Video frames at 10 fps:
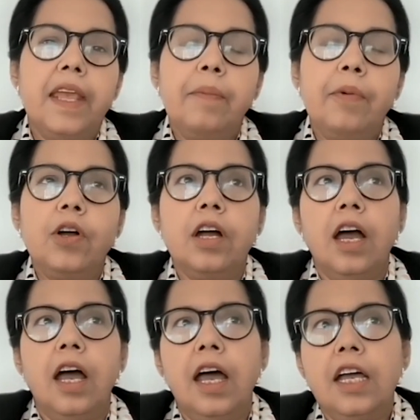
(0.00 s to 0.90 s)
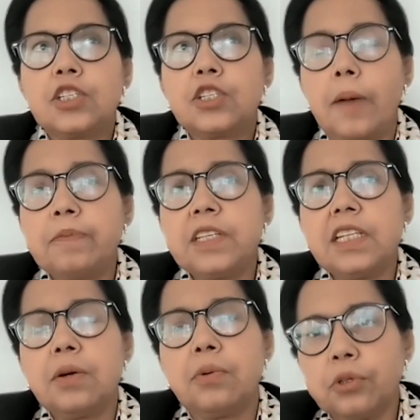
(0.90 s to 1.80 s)
এবং সবচেয়ে
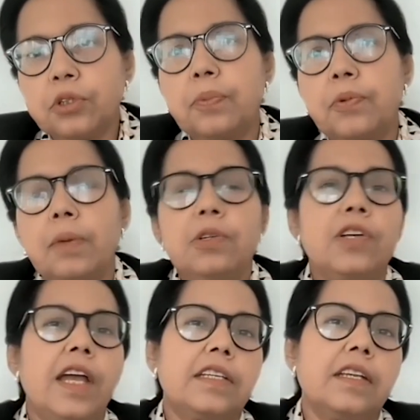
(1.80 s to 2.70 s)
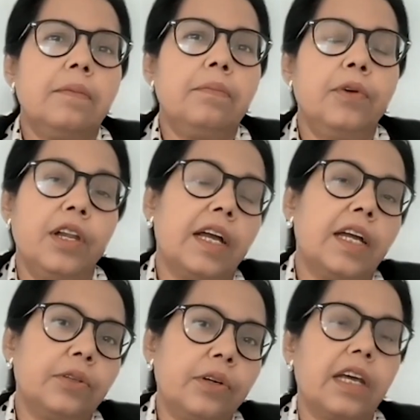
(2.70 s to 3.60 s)
গুরুত্বপূর্ণ বিষয় একটা মনে রাখা
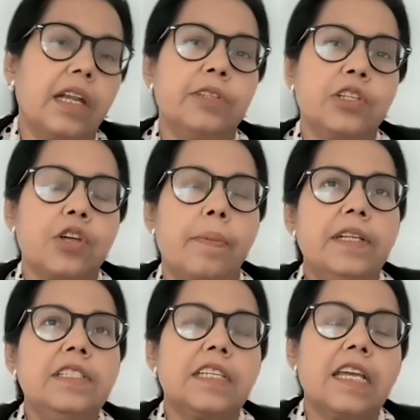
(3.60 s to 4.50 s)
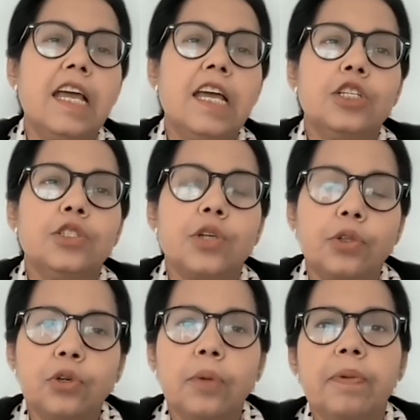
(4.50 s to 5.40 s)
দরকার আমাদের সবার যে
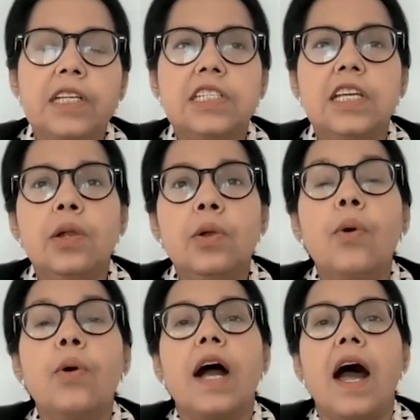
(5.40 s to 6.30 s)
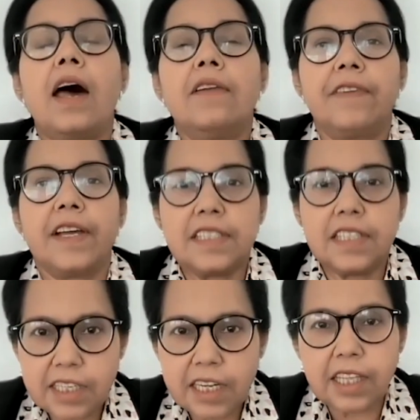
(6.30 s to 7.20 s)
যত বেশি লোক
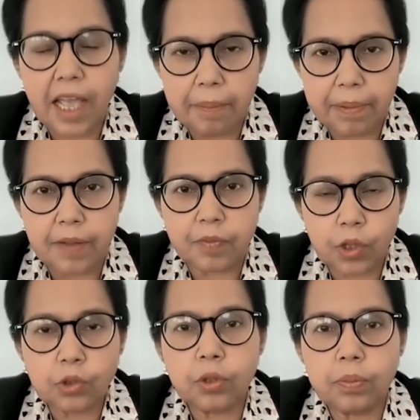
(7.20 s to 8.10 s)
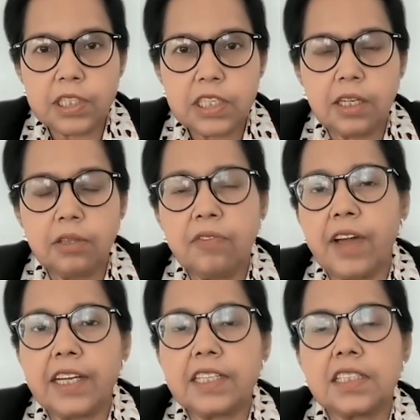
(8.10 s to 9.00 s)
আনভ্যাকসিনেটেড থাকবে তত বেশি কিন্তু
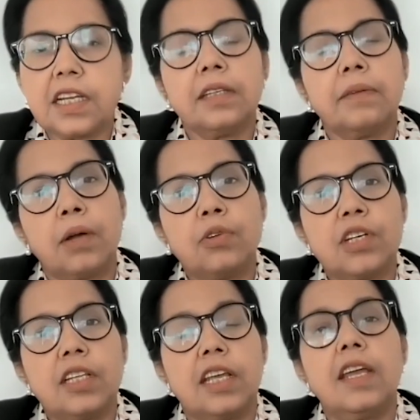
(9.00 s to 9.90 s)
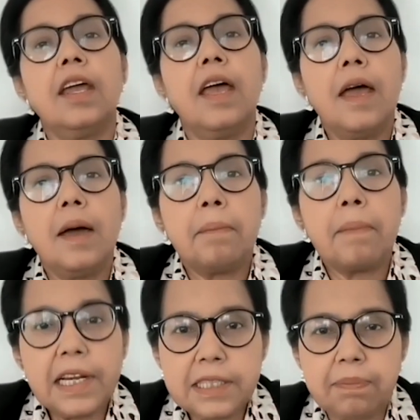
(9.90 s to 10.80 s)
ভাইরাসটা মানুষের দেহে
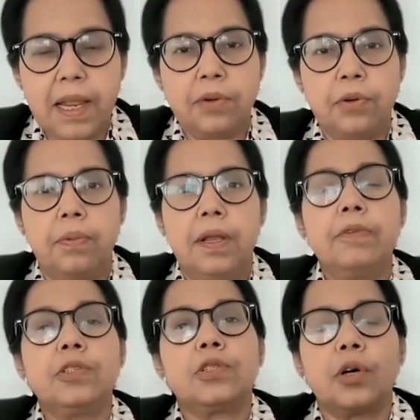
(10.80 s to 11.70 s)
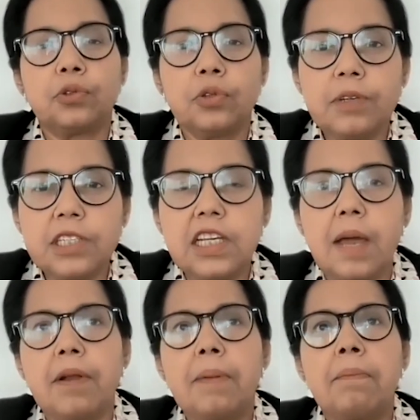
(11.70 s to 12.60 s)
মাল্টিপ্লাই করবে এবং যত বেশি
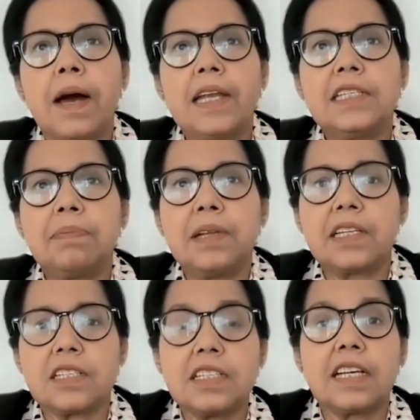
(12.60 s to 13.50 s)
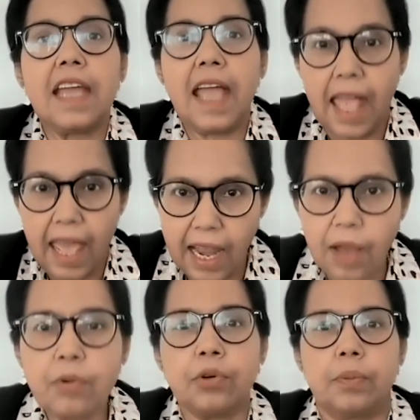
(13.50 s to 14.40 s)
আমরা মাল্টিপ্লিকেশনটাকে
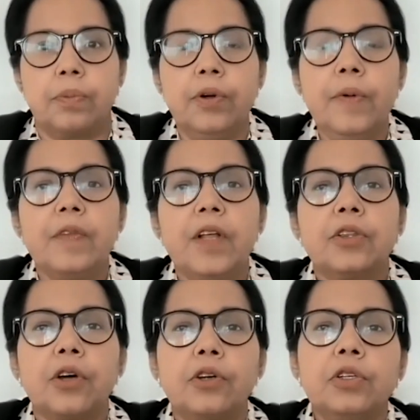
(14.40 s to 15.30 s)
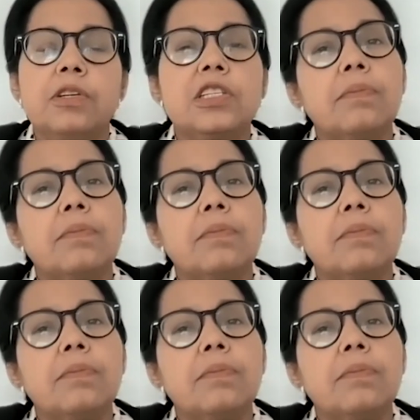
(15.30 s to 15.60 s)
অ্যালাউ করব তত বেশি